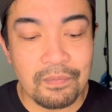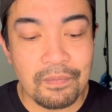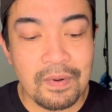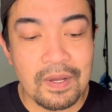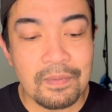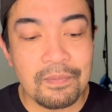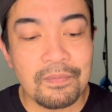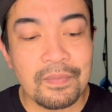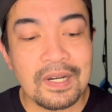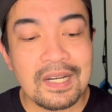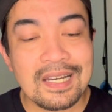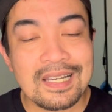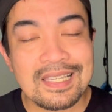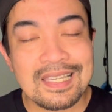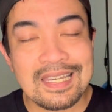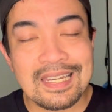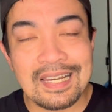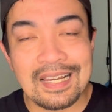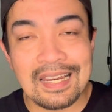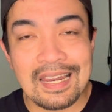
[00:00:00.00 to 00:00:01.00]
Pag, pag
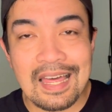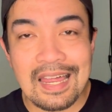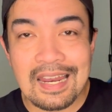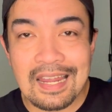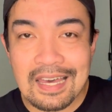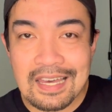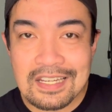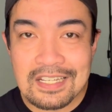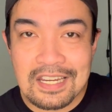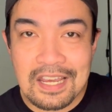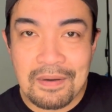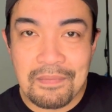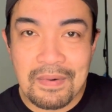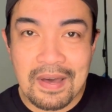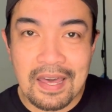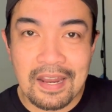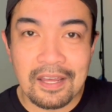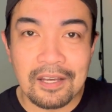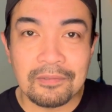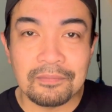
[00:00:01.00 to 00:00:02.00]
kasi naglalakad siya,
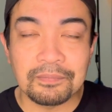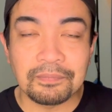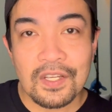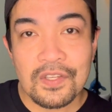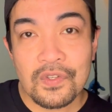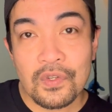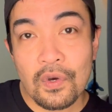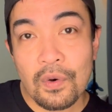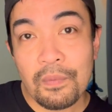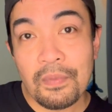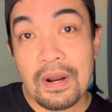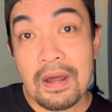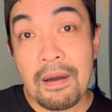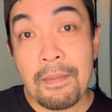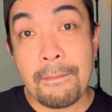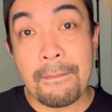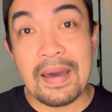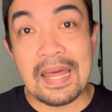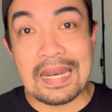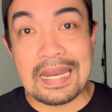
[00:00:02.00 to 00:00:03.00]
parang
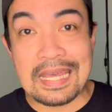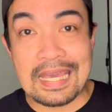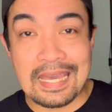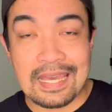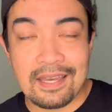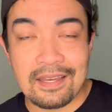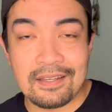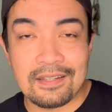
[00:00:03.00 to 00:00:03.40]
sobrang bali